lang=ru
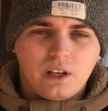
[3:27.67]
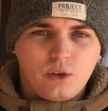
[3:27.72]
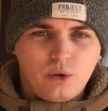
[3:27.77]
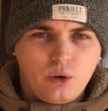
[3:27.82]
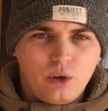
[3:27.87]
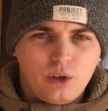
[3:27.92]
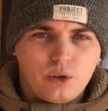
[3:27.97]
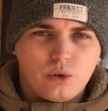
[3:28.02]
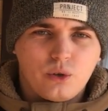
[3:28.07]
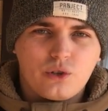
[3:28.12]
не
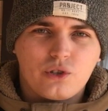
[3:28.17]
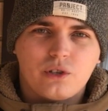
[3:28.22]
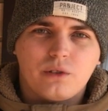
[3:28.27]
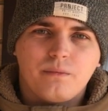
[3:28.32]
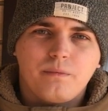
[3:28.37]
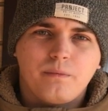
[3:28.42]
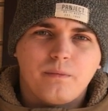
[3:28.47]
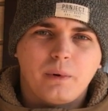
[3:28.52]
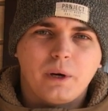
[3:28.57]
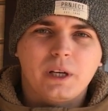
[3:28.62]
одно и то
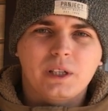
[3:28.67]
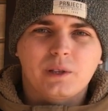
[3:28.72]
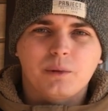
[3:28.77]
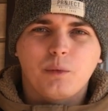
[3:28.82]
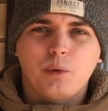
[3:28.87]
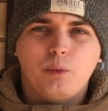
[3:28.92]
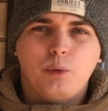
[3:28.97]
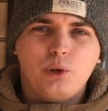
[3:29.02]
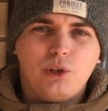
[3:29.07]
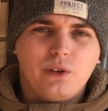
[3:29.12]
же,
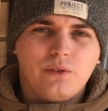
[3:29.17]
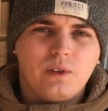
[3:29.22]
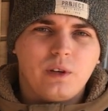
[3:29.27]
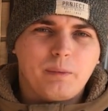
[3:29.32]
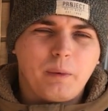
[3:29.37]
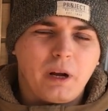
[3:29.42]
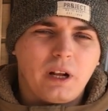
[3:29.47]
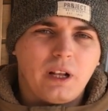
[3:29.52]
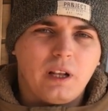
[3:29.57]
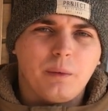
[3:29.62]
поэтому будьте
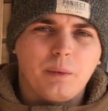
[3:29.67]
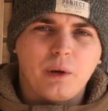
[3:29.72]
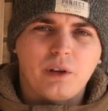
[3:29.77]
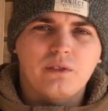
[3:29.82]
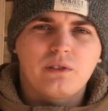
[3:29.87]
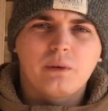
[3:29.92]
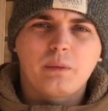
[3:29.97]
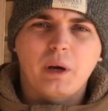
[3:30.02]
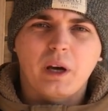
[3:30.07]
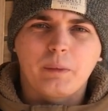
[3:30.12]
внимательны
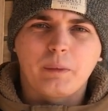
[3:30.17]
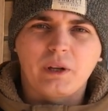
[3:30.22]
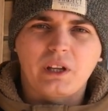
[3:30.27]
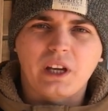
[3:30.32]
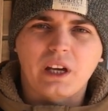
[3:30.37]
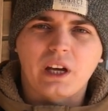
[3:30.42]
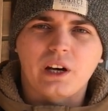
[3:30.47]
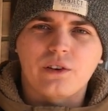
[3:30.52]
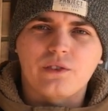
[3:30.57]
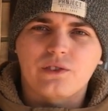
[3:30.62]
при выборе
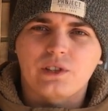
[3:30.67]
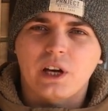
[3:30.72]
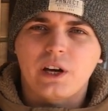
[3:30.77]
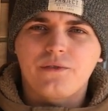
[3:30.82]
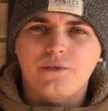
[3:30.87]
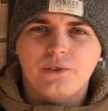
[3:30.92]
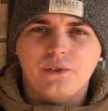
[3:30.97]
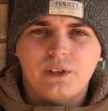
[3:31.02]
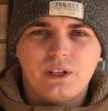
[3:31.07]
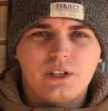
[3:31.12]
материалов.
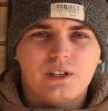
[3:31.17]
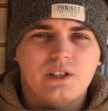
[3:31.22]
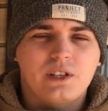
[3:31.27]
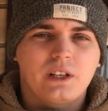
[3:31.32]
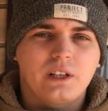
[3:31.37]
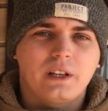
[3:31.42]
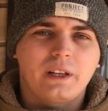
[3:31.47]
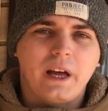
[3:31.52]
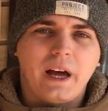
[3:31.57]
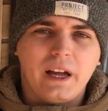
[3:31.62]
Сравнивайте
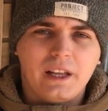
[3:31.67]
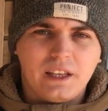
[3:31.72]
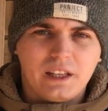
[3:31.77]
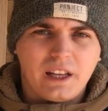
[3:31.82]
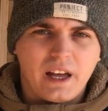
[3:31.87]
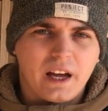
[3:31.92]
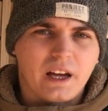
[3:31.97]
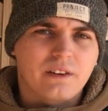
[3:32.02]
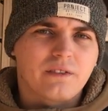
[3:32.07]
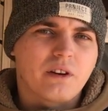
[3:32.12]
цены на
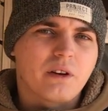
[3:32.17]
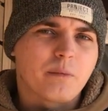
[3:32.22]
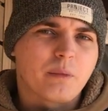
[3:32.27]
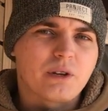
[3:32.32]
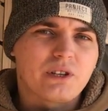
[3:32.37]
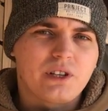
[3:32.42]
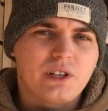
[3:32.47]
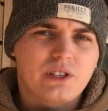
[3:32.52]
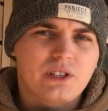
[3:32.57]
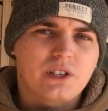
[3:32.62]
одинаковые
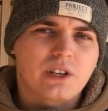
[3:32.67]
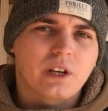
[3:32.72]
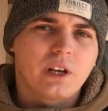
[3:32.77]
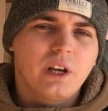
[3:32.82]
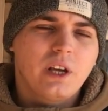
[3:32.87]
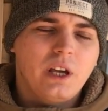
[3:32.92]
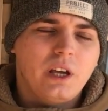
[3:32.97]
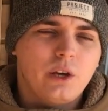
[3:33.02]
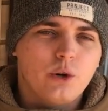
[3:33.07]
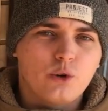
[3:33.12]
позиции
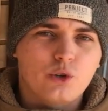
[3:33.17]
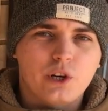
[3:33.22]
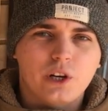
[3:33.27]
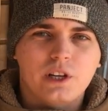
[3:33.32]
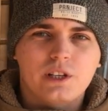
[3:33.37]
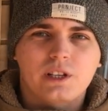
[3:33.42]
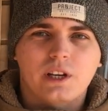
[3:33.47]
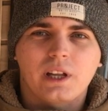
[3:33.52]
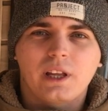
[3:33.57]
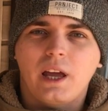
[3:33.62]
и
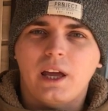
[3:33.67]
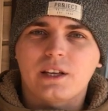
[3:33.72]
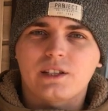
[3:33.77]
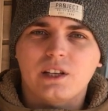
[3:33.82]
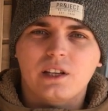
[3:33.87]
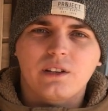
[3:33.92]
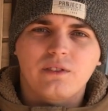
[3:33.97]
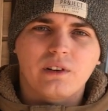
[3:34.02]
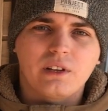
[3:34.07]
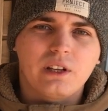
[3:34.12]
уже исходя
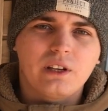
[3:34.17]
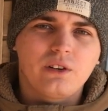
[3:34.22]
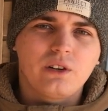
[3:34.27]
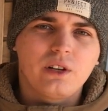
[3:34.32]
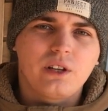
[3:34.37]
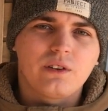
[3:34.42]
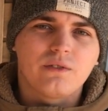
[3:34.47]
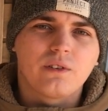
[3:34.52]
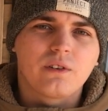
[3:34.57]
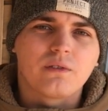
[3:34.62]
из этого
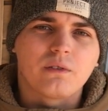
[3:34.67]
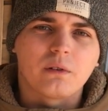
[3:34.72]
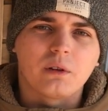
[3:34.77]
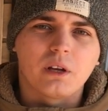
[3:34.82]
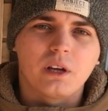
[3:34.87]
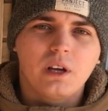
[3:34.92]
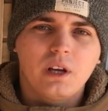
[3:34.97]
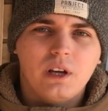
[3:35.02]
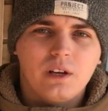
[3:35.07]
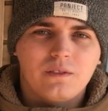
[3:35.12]
делайте
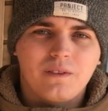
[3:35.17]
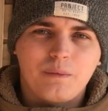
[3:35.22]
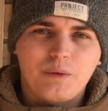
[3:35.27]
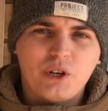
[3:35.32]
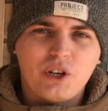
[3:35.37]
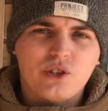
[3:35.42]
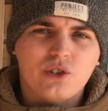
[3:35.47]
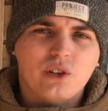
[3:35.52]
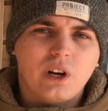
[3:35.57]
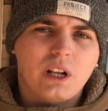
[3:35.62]
выводы.
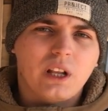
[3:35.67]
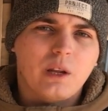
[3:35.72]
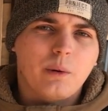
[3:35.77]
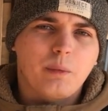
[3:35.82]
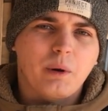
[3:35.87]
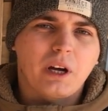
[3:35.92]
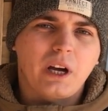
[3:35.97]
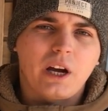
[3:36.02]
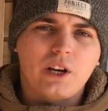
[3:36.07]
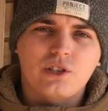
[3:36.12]
Вообще
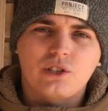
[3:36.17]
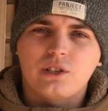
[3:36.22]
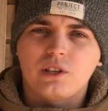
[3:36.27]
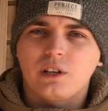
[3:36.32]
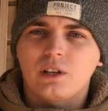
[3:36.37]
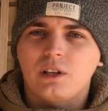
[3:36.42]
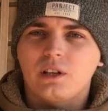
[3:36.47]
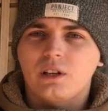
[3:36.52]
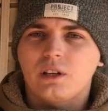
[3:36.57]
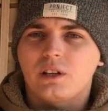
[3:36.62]
желательно про
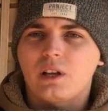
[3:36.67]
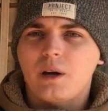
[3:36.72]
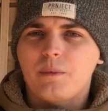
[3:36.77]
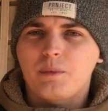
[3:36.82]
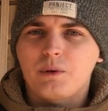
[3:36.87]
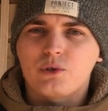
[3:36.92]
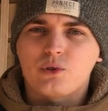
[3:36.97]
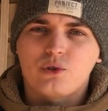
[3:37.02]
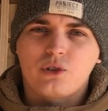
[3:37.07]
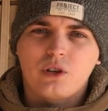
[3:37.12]
каждый
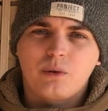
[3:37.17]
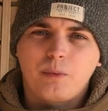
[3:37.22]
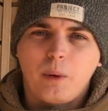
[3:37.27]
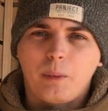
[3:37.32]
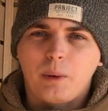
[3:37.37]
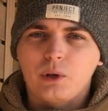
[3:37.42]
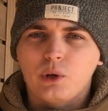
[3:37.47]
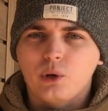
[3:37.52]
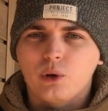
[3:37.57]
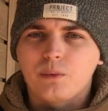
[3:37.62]
этап изучить
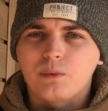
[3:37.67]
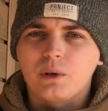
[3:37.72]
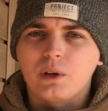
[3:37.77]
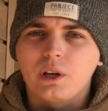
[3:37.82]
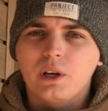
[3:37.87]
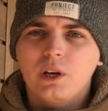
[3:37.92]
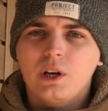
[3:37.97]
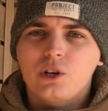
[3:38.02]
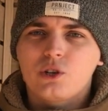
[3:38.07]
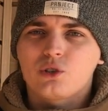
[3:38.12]

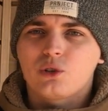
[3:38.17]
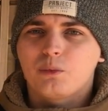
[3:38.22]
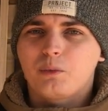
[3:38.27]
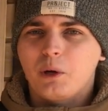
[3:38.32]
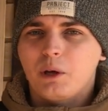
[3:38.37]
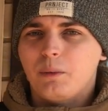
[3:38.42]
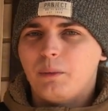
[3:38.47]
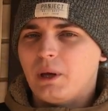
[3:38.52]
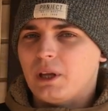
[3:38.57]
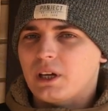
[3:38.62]
поподробнее,
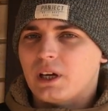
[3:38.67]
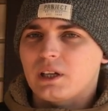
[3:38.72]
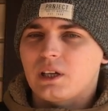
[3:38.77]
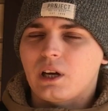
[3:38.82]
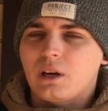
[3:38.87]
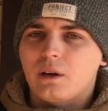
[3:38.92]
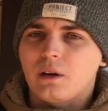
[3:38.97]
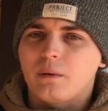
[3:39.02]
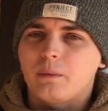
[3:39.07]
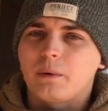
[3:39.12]
чтобы иметь
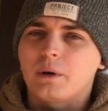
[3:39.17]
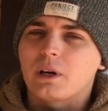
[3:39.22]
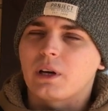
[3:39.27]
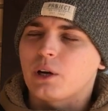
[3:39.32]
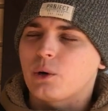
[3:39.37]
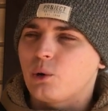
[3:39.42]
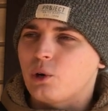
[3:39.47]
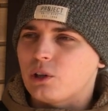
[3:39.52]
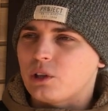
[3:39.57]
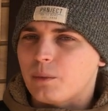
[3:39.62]
хотя бы
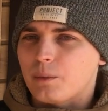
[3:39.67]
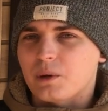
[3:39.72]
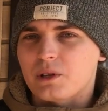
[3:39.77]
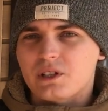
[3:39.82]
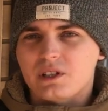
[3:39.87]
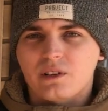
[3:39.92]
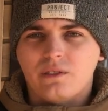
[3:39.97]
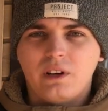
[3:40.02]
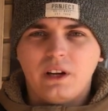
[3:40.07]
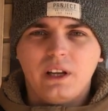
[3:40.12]
какое-то
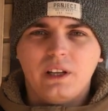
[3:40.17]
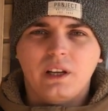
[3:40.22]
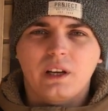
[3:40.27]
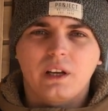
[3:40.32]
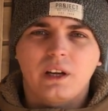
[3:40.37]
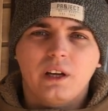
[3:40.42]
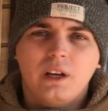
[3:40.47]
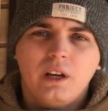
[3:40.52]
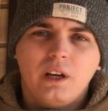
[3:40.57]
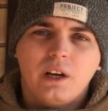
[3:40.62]

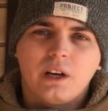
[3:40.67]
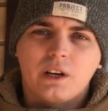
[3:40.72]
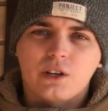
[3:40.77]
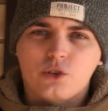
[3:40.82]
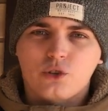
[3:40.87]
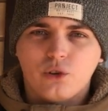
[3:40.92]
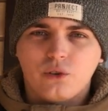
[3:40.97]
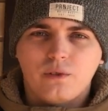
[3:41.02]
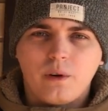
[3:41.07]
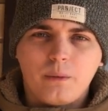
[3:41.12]
представление,
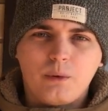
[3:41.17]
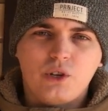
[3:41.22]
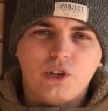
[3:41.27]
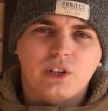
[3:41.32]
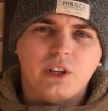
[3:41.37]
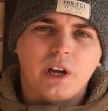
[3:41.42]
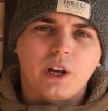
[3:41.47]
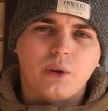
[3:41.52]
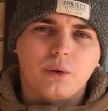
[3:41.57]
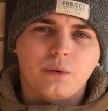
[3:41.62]
а, что вам
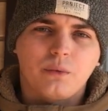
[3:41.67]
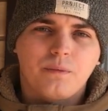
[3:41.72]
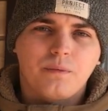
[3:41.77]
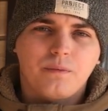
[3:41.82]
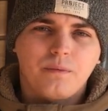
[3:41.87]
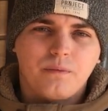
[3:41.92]
считают.